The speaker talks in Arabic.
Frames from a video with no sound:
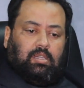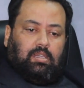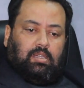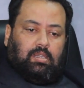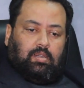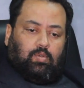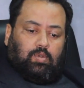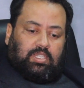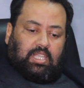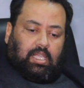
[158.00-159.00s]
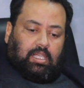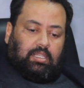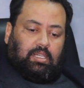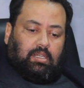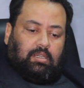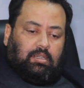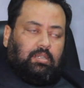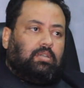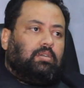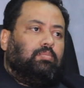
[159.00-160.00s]
آه، والتحقنا
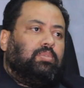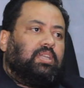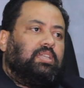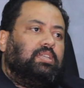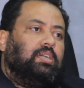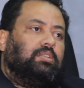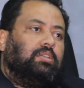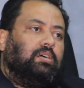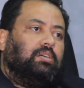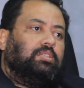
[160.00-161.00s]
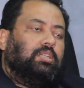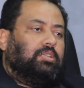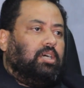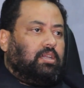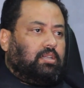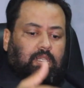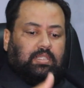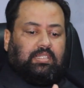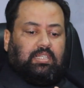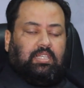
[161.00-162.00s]
بالقياده ديال الدار هذا
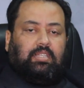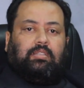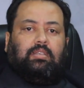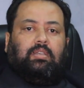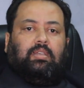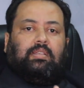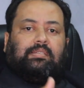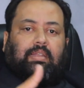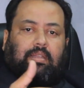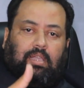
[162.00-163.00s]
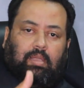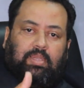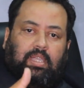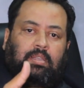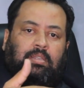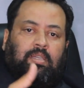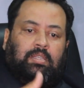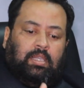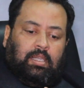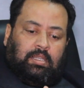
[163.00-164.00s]
السيد صرح
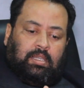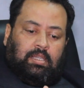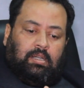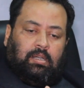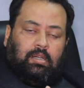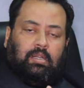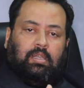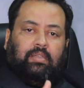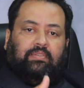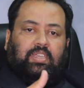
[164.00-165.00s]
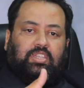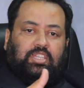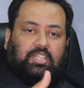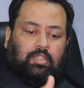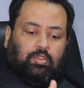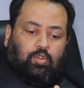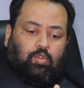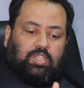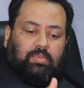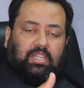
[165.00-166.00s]
بانني انايا فاي جيت
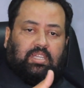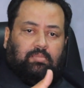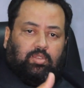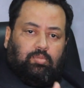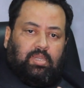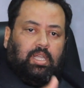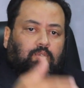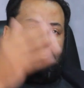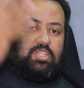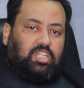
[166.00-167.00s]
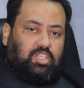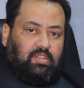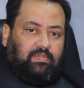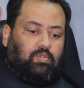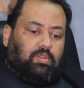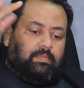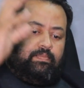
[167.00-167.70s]
عنده كنت باغي نكرم عنده المحل وندير الشيشه الفوق